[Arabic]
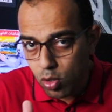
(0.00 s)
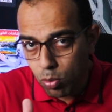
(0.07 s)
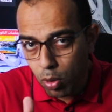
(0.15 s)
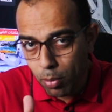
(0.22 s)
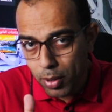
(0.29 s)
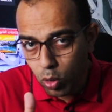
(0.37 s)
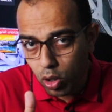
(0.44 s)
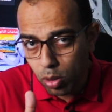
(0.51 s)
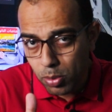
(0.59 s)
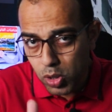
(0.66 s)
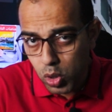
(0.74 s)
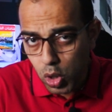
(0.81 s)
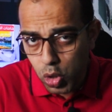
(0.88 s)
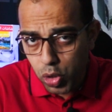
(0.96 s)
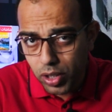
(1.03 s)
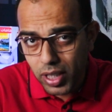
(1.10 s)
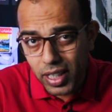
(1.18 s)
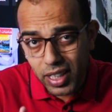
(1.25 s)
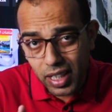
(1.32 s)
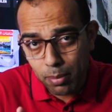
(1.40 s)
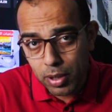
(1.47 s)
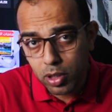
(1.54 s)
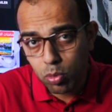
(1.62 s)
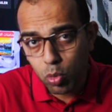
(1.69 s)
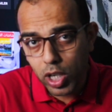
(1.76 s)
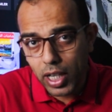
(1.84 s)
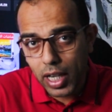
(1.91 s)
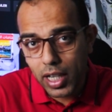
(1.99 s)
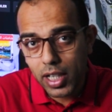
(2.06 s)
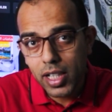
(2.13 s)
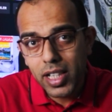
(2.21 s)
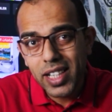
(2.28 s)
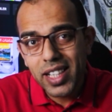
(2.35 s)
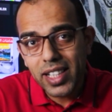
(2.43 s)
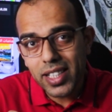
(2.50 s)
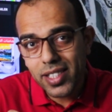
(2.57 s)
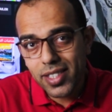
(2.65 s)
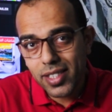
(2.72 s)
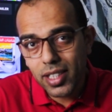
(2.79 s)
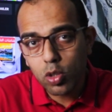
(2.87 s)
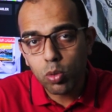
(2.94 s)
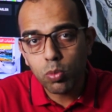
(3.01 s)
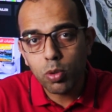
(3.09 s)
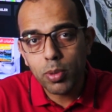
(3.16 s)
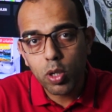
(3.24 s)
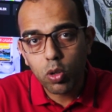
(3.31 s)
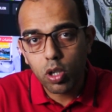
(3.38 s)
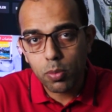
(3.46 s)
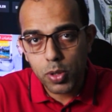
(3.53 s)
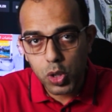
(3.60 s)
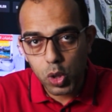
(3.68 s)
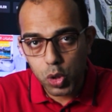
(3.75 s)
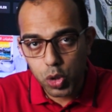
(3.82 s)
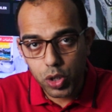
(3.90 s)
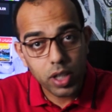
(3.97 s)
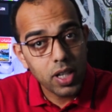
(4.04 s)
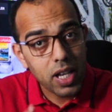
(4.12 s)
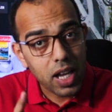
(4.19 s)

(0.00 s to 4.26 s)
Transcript: 715 لكن عملت مراجعه للسي 815